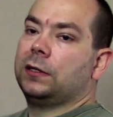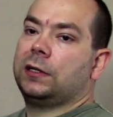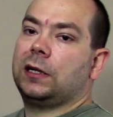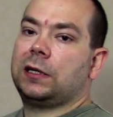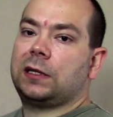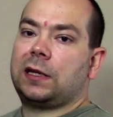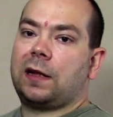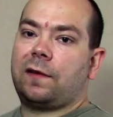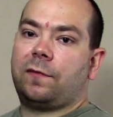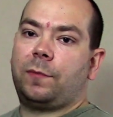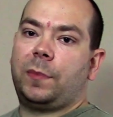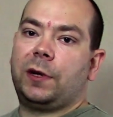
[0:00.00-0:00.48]

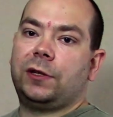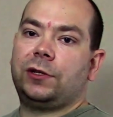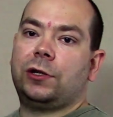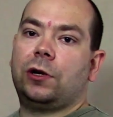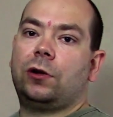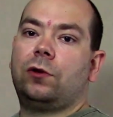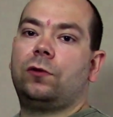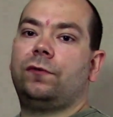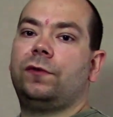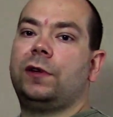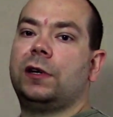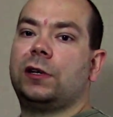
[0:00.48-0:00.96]
Zestaw
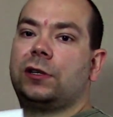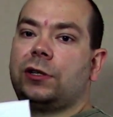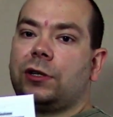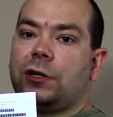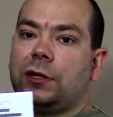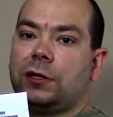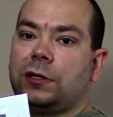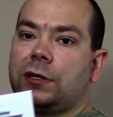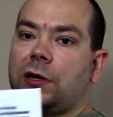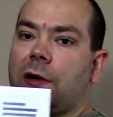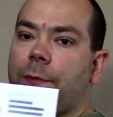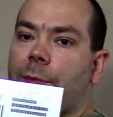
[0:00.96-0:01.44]
będzie
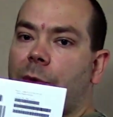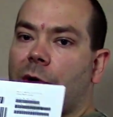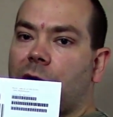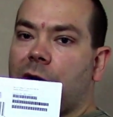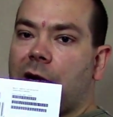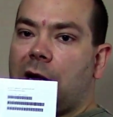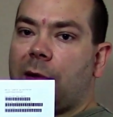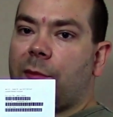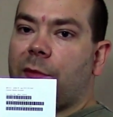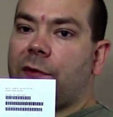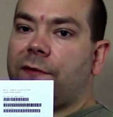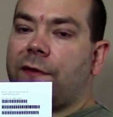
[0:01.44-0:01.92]
również z
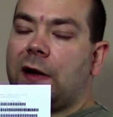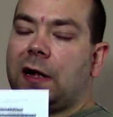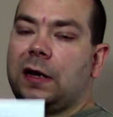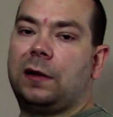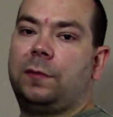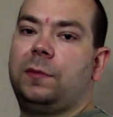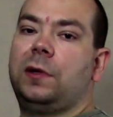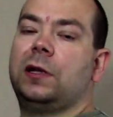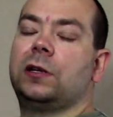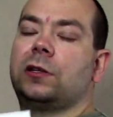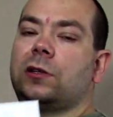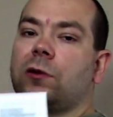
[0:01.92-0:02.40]

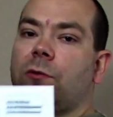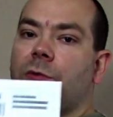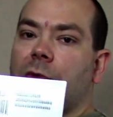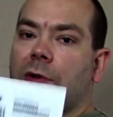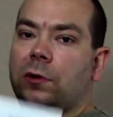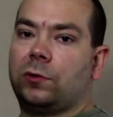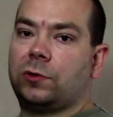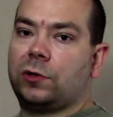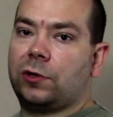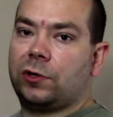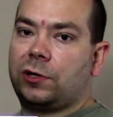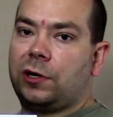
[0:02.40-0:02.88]
oprogramowaniem, jest to
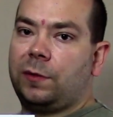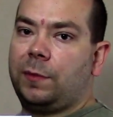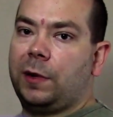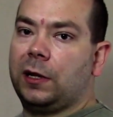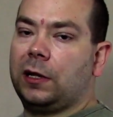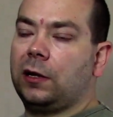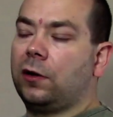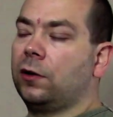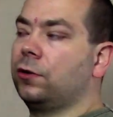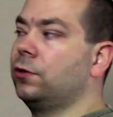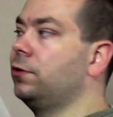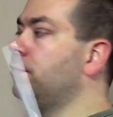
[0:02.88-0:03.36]
Windows
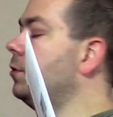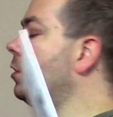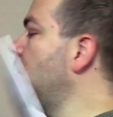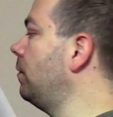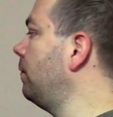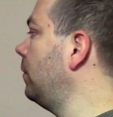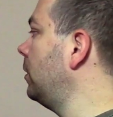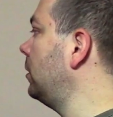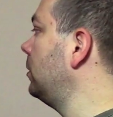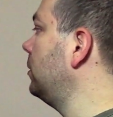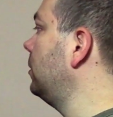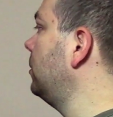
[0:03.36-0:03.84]
8.1,
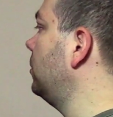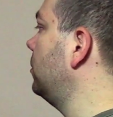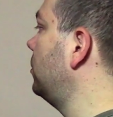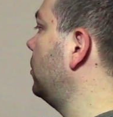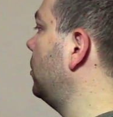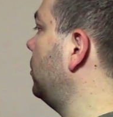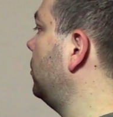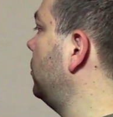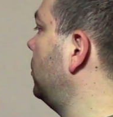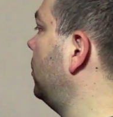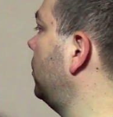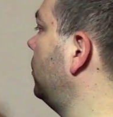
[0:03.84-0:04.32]
oczywiście w wersji
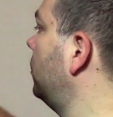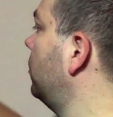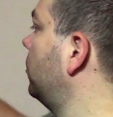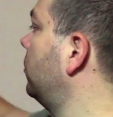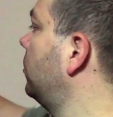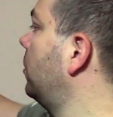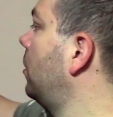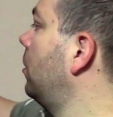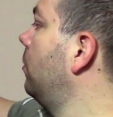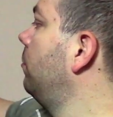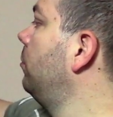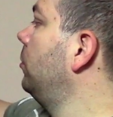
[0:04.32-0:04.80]

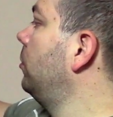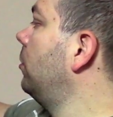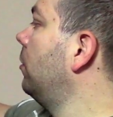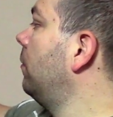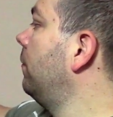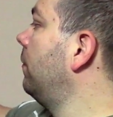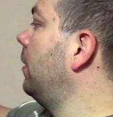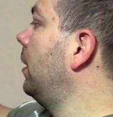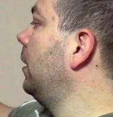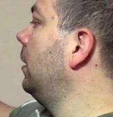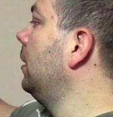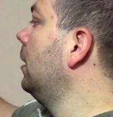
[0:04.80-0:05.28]

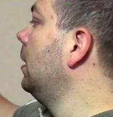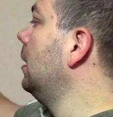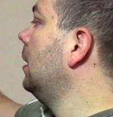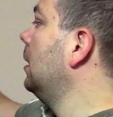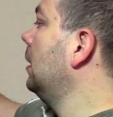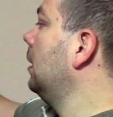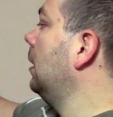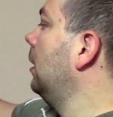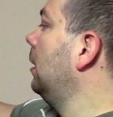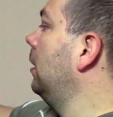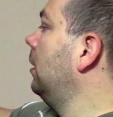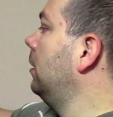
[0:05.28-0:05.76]
64-bitowej.
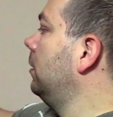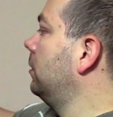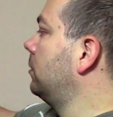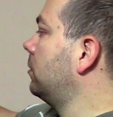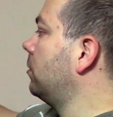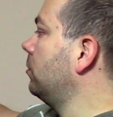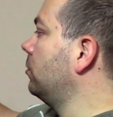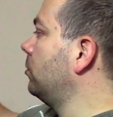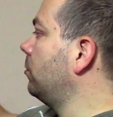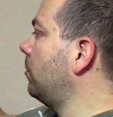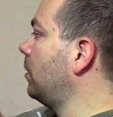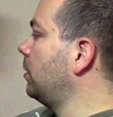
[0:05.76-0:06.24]
E,
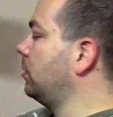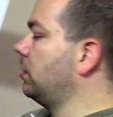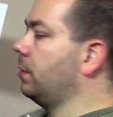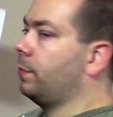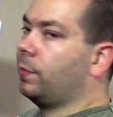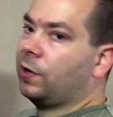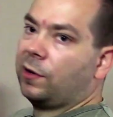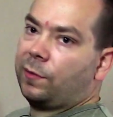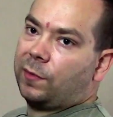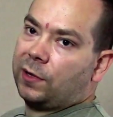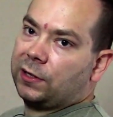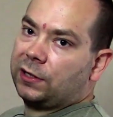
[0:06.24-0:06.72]
skończyła
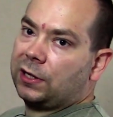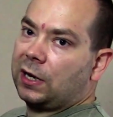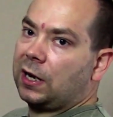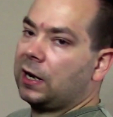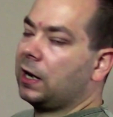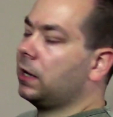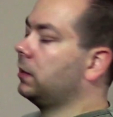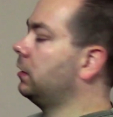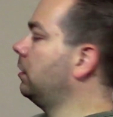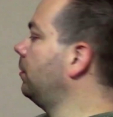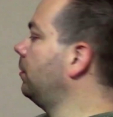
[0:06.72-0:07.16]
się promocja na